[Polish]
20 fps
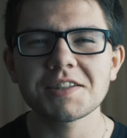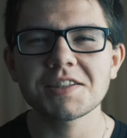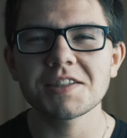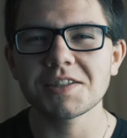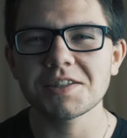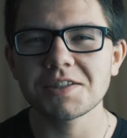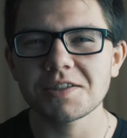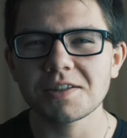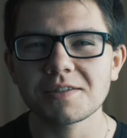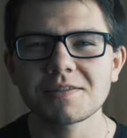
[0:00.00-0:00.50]

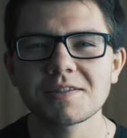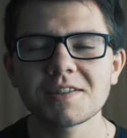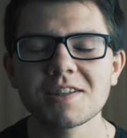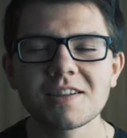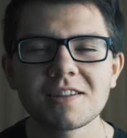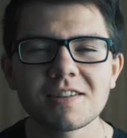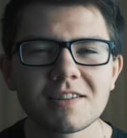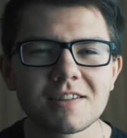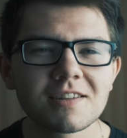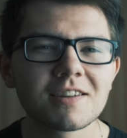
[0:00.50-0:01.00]

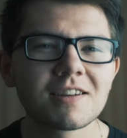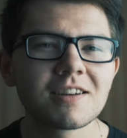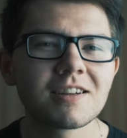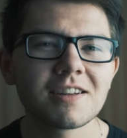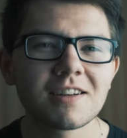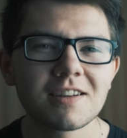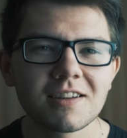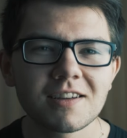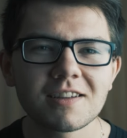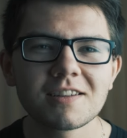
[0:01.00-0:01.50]
seksowne.
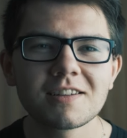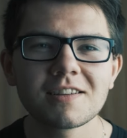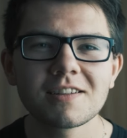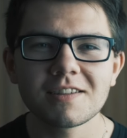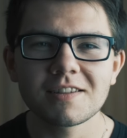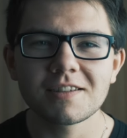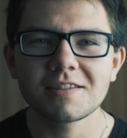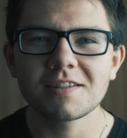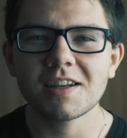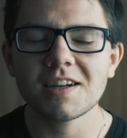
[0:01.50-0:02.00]

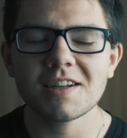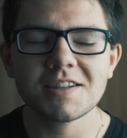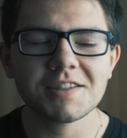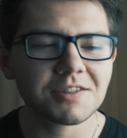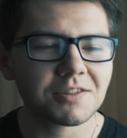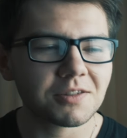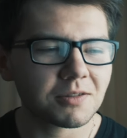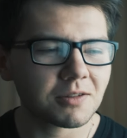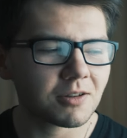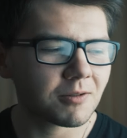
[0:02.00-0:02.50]

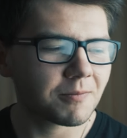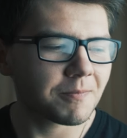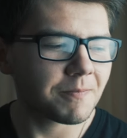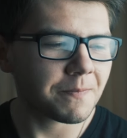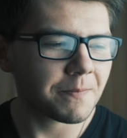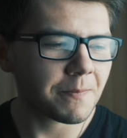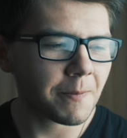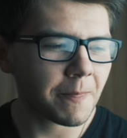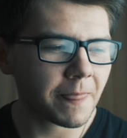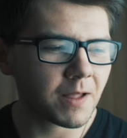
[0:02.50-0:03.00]
Teraz to
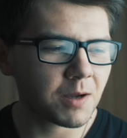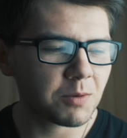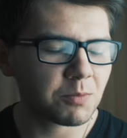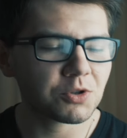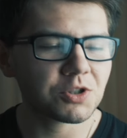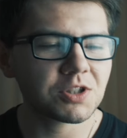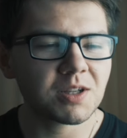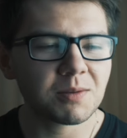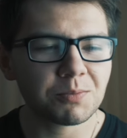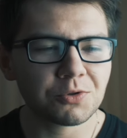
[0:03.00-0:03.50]

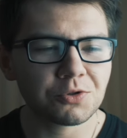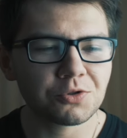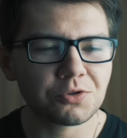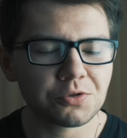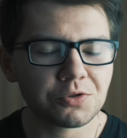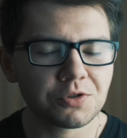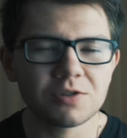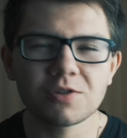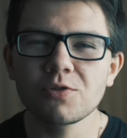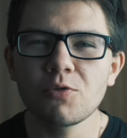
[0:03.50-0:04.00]
można
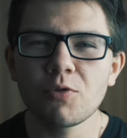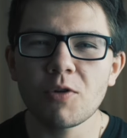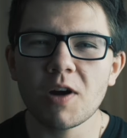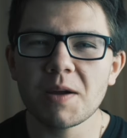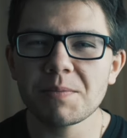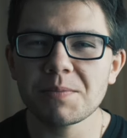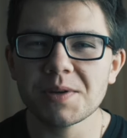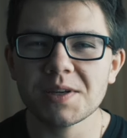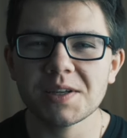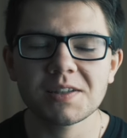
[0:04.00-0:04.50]
poczuć
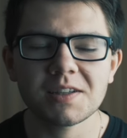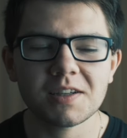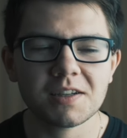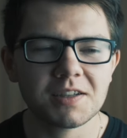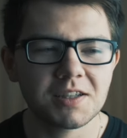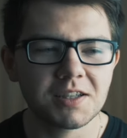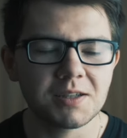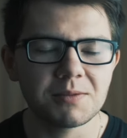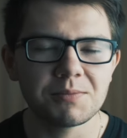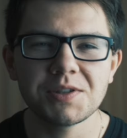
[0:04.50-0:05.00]
głębiej
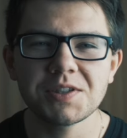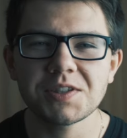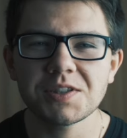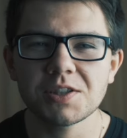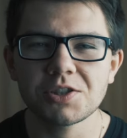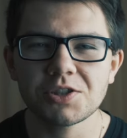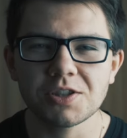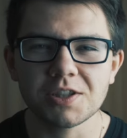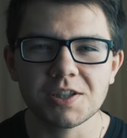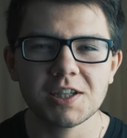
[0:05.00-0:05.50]
taki
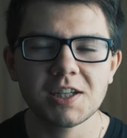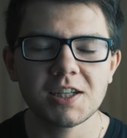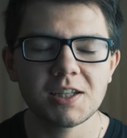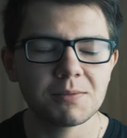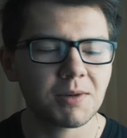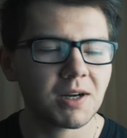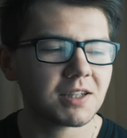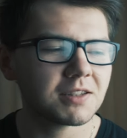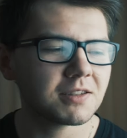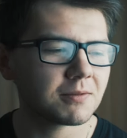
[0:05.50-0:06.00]
mistyczny
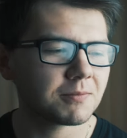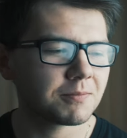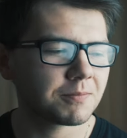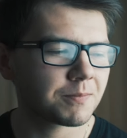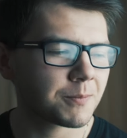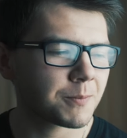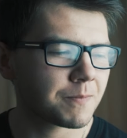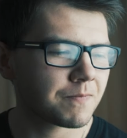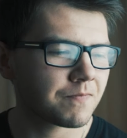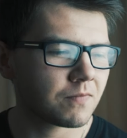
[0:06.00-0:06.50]
klimat.
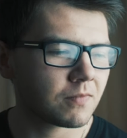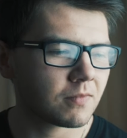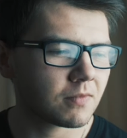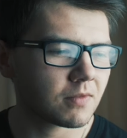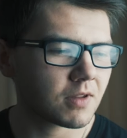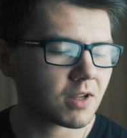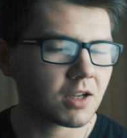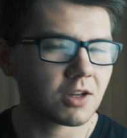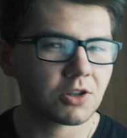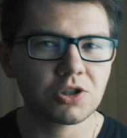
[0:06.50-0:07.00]

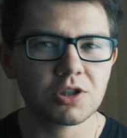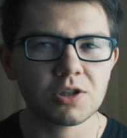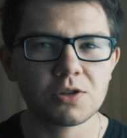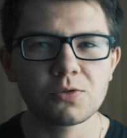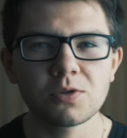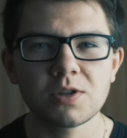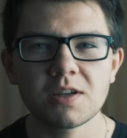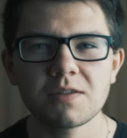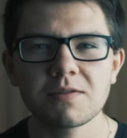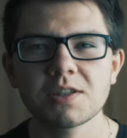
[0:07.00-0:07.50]

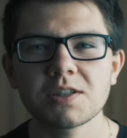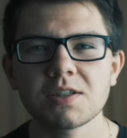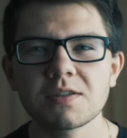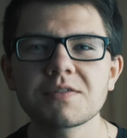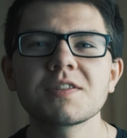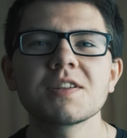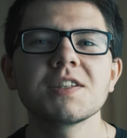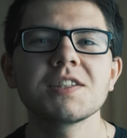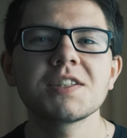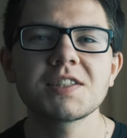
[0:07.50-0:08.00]
Szczególnie wiecie
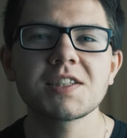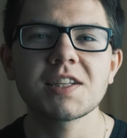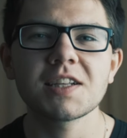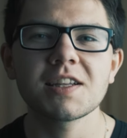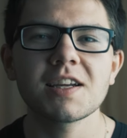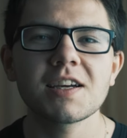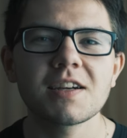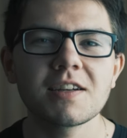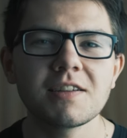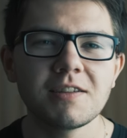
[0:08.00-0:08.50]
w tej
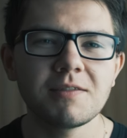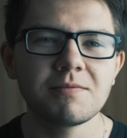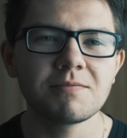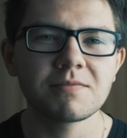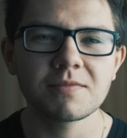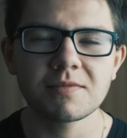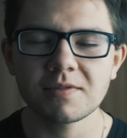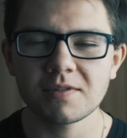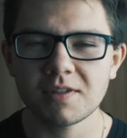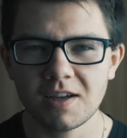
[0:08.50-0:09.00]
scenarii,
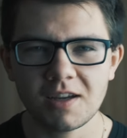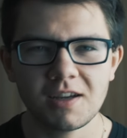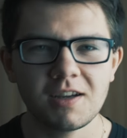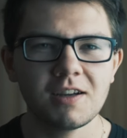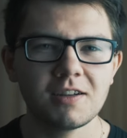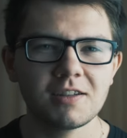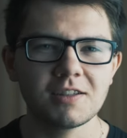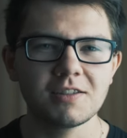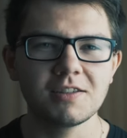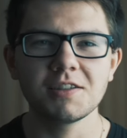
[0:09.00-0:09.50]

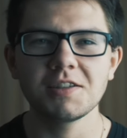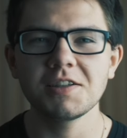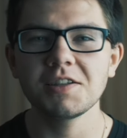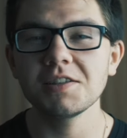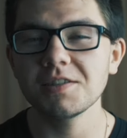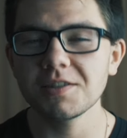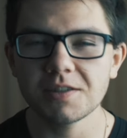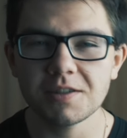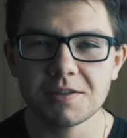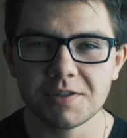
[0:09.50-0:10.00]
gdy
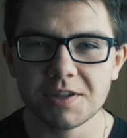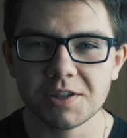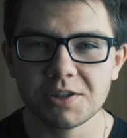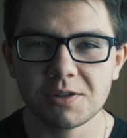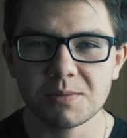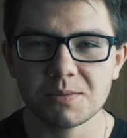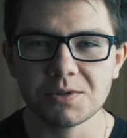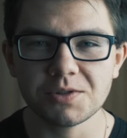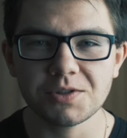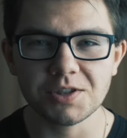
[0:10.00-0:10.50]
nigdy nie
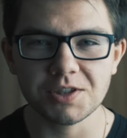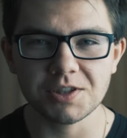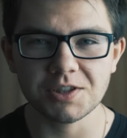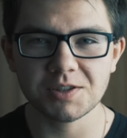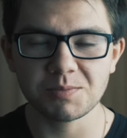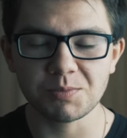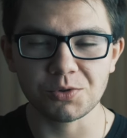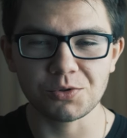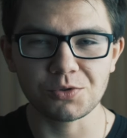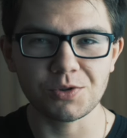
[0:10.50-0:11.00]
wiadomo, co
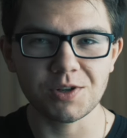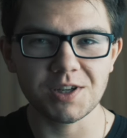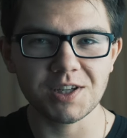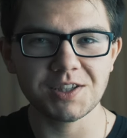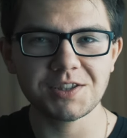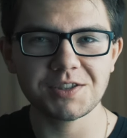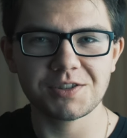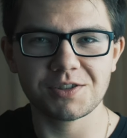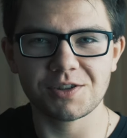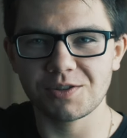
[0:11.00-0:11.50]
jest po drugiej
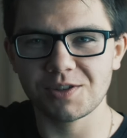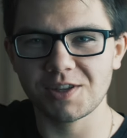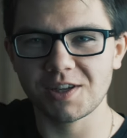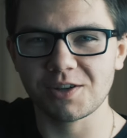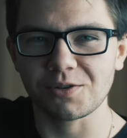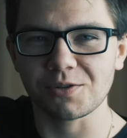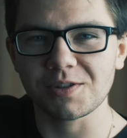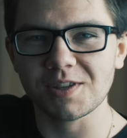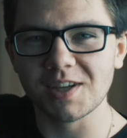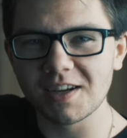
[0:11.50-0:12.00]
stronie
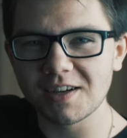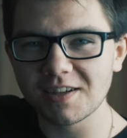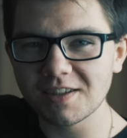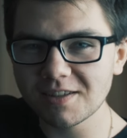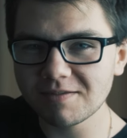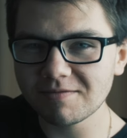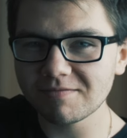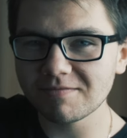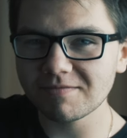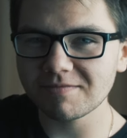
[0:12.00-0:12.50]

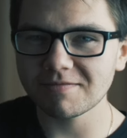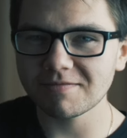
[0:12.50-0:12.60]
kotary.